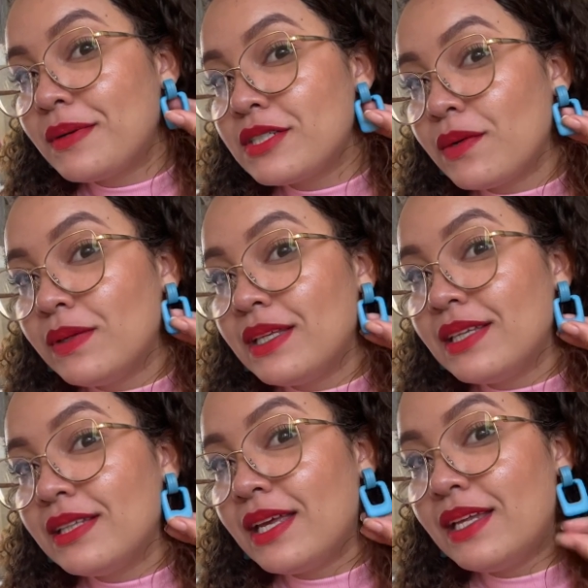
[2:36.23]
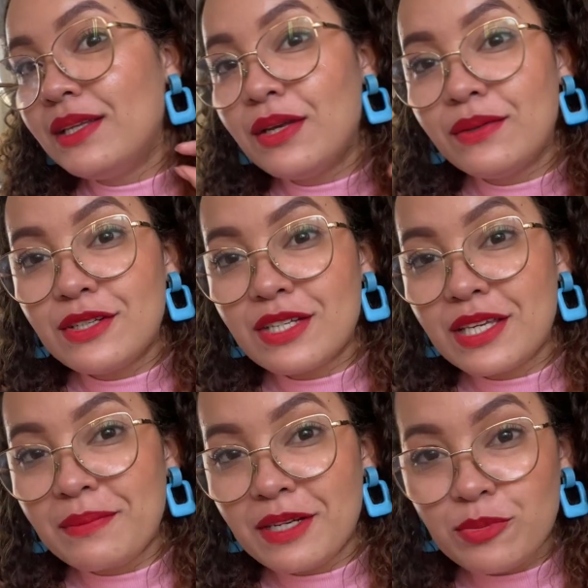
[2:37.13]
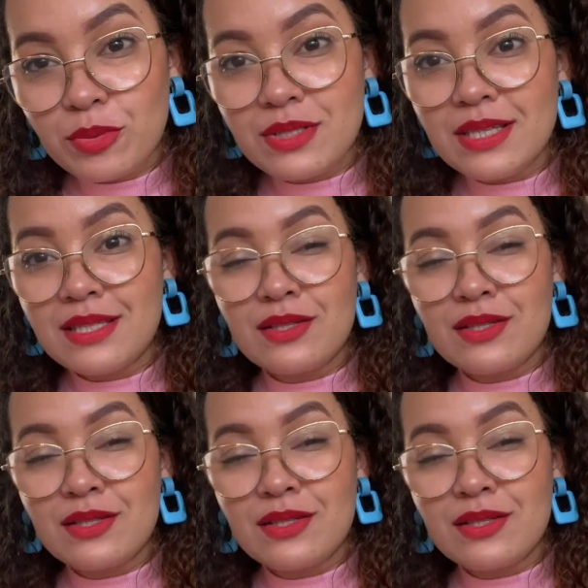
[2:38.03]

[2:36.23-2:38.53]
eu achar o link dele, eu deixo aqui embaixo pra vocês.